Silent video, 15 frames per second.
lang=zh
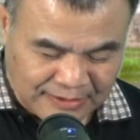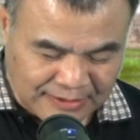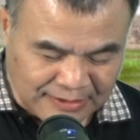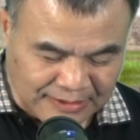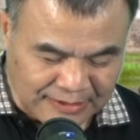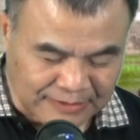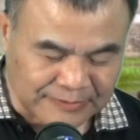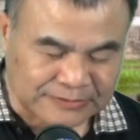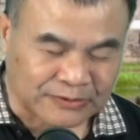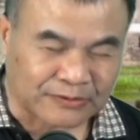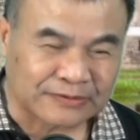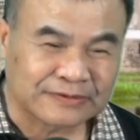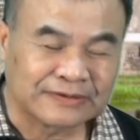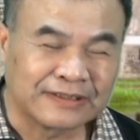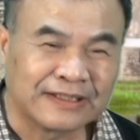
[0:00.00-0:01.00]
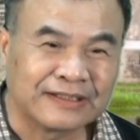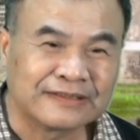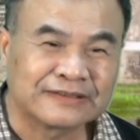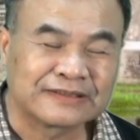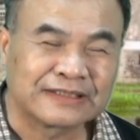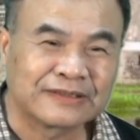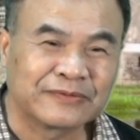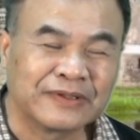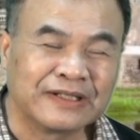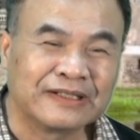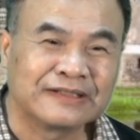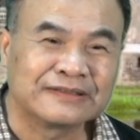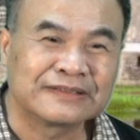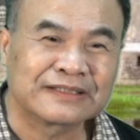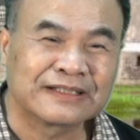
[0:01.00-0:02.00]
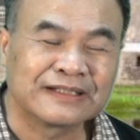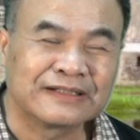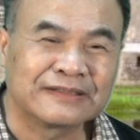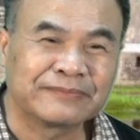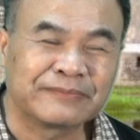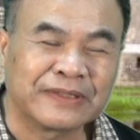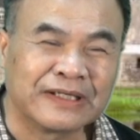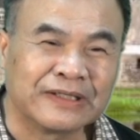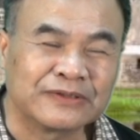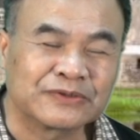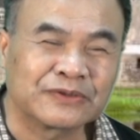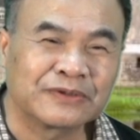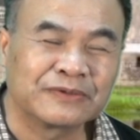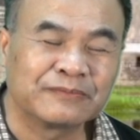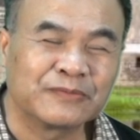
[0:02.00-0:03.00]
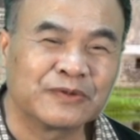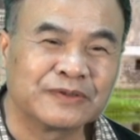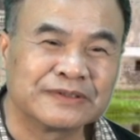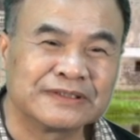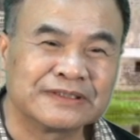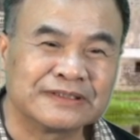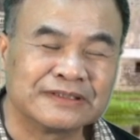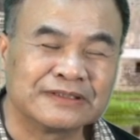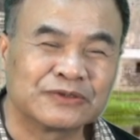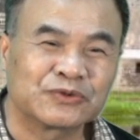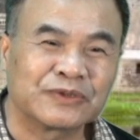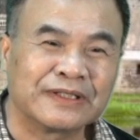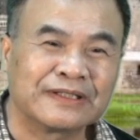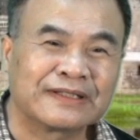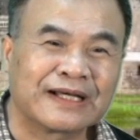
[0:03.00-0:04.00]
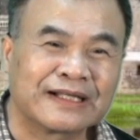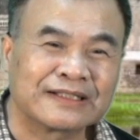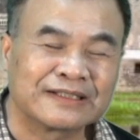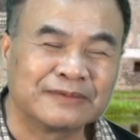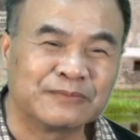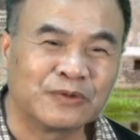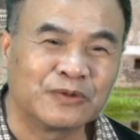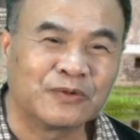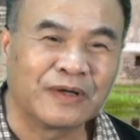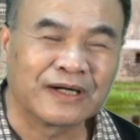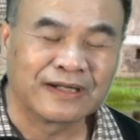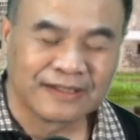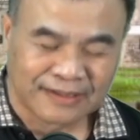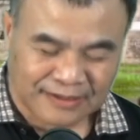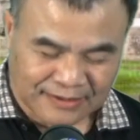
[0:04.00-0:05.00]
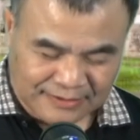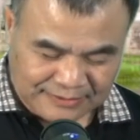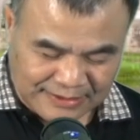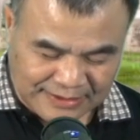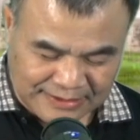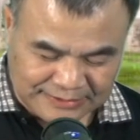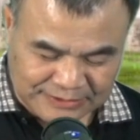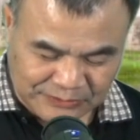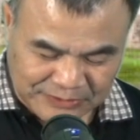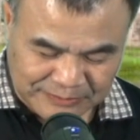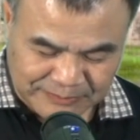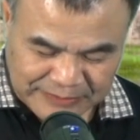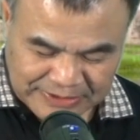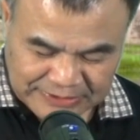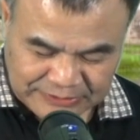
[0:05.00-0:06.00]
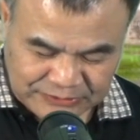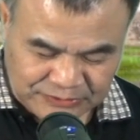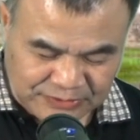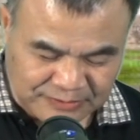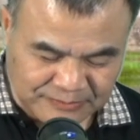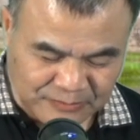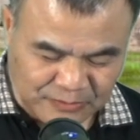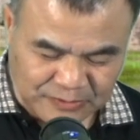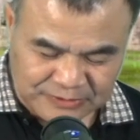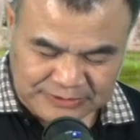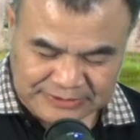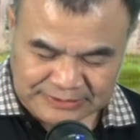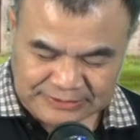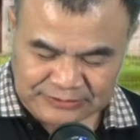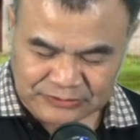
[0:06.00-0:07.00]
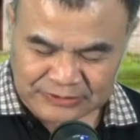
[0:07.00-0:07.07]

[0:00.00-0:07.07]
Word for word: 呃，从呃成为了这个北宋末期最大的一个魔王。当他成为北宋末期